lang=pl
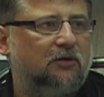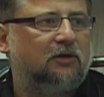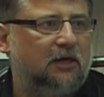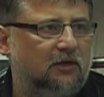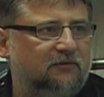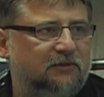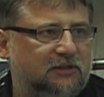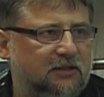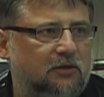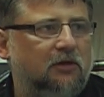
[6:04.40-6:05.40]
rok, na nowy
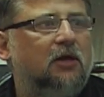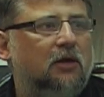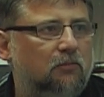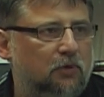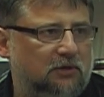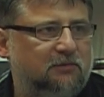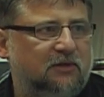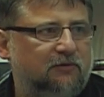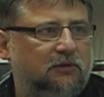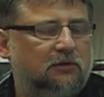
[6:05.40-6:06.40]
sezon młodym
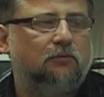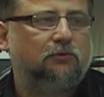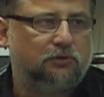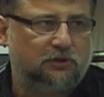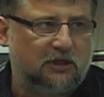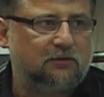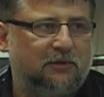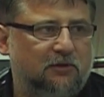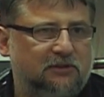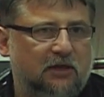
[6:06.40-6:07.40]
zawodnikom, którzy też
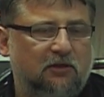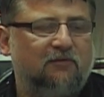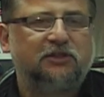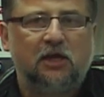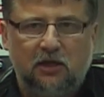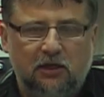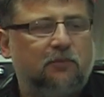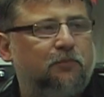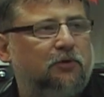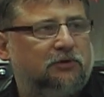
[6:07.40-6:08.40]
będą startować?
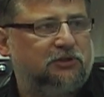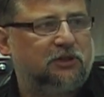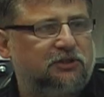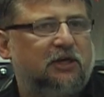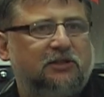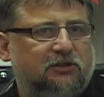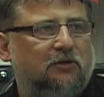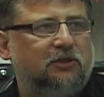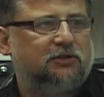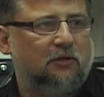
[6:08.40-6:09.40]
Ich punkty się
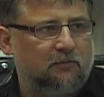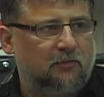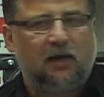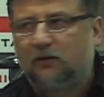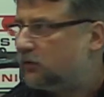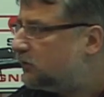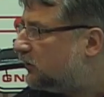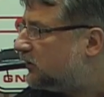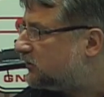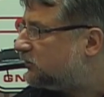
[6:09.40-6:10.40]
często liczą mało,
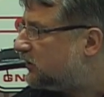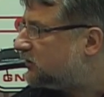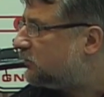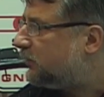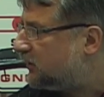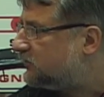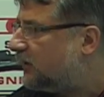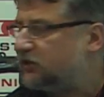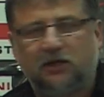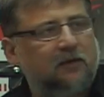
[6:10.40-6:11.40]
one są często bardzo
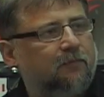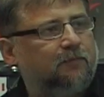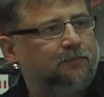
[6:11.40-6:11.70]
ważne.